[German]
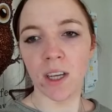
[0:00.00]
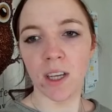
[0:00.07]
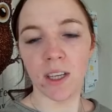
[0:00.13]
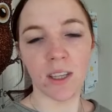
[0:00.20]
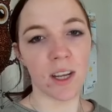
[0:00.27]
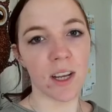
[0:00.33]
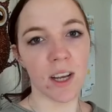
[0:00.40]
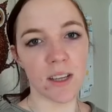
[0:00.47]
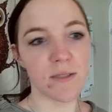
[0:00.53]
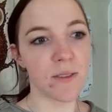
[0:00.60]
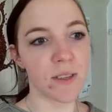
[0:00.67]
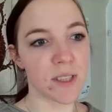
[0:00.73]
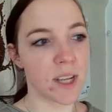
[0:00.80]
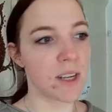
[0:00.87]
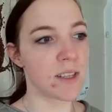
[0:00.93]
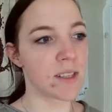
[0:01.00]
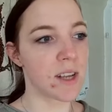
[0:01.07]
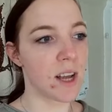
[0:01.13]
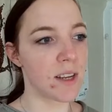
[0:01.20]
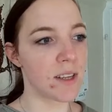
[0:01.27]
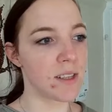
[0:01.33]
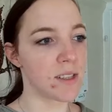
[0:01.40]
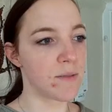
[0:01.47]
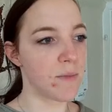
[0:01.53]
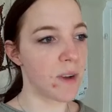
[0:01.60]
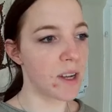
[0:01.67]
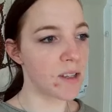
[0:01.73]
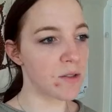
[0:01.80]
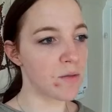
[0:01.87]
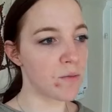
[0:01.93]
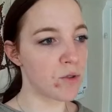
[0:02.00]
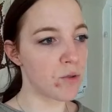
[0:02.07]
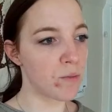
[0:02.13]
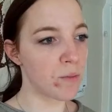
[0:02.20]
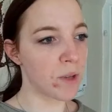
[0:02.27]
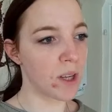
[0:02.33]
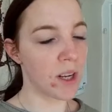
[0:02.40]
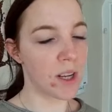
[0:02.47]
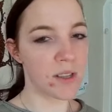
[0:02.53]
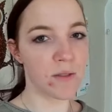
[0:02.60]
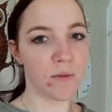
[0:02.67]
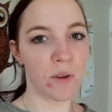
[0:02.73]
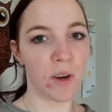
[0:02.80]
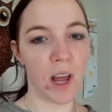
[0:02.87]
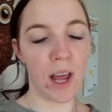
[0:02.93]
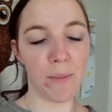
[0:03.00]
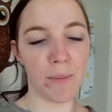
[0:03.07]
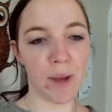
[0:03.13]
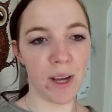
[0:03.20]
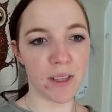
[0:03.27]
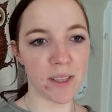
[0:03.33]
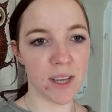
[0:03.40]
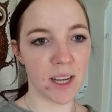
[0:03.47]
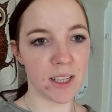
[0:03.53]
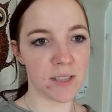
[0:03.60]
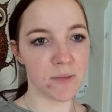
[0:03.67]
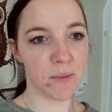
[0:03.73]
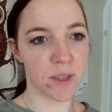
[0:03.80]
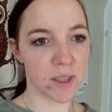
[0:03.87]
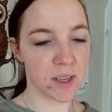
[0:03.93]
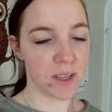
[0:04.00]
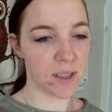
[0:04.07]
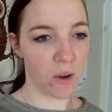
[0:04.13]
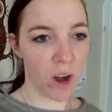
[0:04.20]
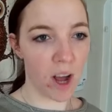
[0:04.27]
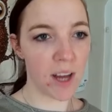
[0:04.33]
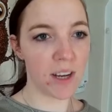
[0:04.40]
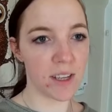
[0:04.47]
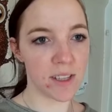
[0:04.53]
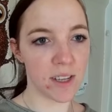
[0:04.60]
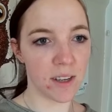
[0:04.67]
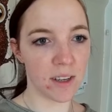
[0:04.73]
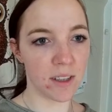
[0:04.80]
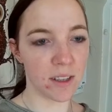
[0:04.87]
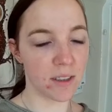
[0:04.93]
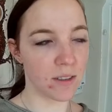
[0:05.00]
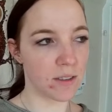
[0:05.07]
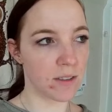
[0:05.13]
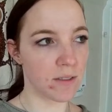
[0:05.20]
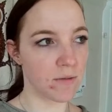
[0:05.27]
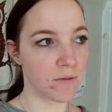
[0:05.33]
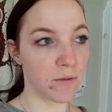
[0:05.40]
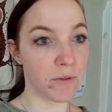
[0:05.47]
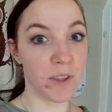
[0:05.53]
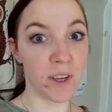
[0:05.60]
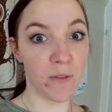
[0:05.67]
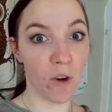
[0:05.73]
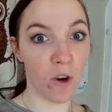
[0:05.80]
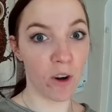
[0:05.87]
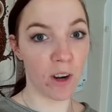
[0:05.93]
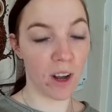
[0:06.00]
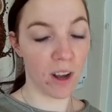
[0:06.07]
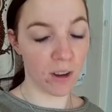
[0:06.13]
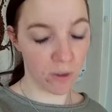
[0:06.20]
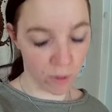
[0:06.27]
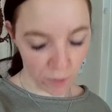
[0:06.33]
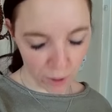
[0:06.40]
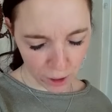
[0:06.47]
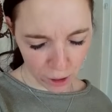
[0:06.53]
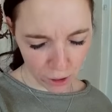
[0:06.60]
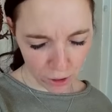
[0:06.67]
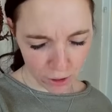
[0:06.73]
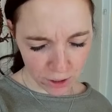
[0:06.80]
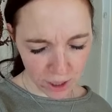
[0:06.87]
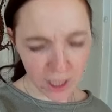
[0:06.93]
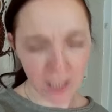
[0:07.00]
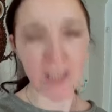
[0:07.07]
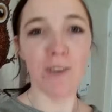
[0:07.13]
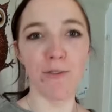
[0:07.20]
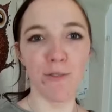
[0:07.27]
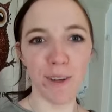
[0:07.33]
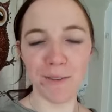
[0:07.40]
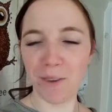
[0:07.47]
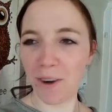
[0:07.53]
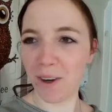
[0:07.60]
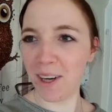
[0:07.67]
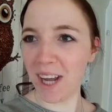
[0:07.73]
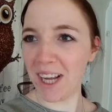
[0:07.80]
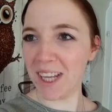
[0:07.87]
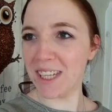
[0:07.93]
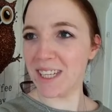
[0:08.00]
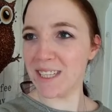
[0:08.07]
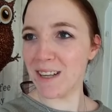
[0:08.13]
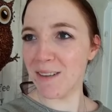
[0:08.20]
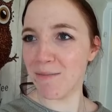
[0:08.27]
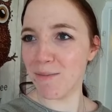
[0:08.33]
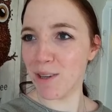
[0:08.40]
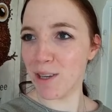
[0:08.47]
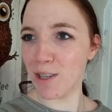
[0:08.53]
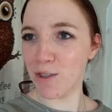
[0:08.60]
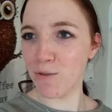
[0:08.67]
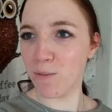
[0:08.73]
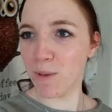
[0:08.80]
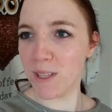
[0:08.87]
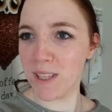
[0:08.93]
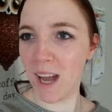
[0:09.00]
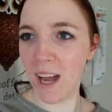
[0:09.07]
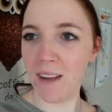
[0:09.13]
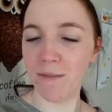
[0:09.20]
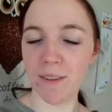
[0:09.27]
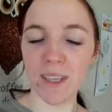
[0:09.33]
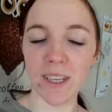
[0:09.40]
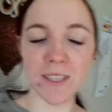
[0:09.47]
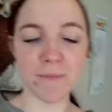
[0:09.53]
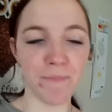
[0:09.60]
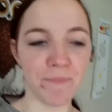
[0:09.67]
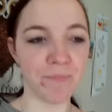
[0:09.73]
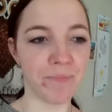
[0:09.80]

Ich denke, er ist wie gesagt jetzt gerade in diesem Wachstumsschub drin. Also von der App her zeigt es mir das auch an, dass er äh, vier Wochen lang, oh mein Gott, vier Wochen lang in diesem Schub jetzt sein wird.